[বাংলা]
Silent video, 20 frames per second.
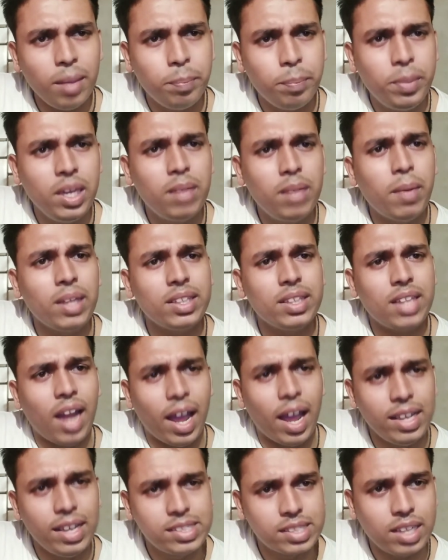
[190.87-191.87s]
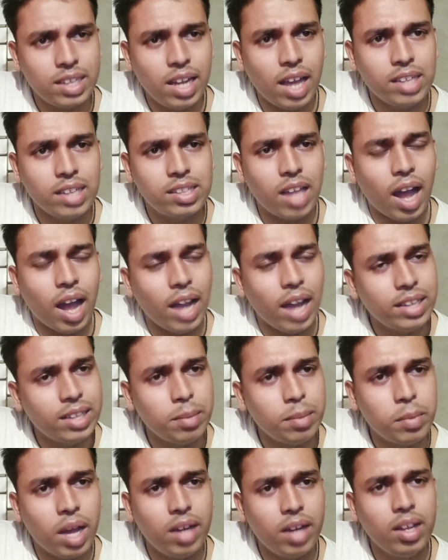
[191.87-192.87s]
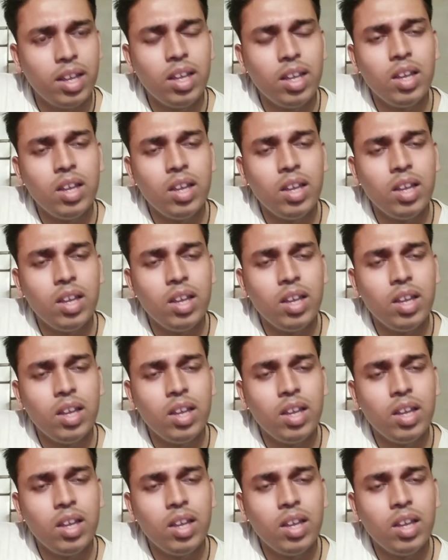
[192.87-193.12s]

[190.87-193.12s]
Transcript: বিগ বাজেটের হাই স্কেলে আইটেম গান